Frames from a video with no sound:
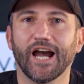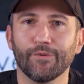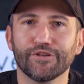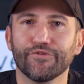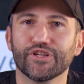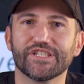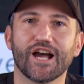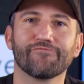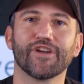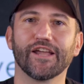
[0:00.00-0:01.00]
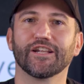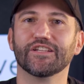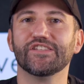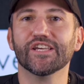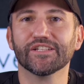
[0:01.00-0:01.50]
Aber ich würde sagen, wir
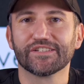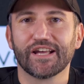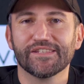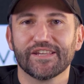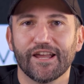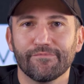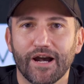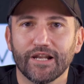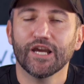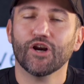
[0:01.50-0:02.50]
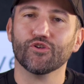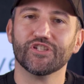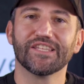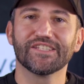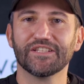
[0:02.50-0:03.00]
analysieren das Ganze einmal und
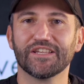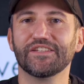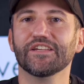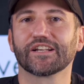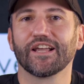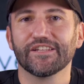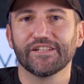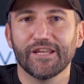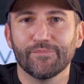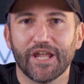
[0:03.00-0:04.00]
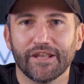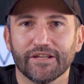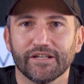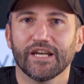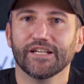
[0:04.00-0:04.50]
setzen das hier gleich
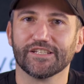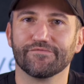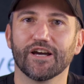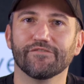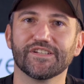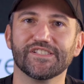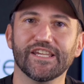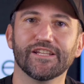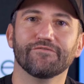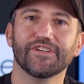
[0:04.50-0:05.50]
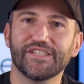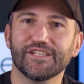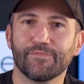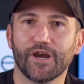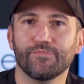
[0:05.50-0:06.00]
nebeneinander, dass wir einfach sehen, wie sieht
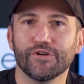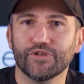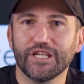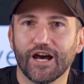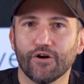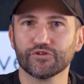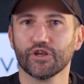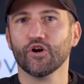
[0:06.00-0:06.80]
es bei BeReal aus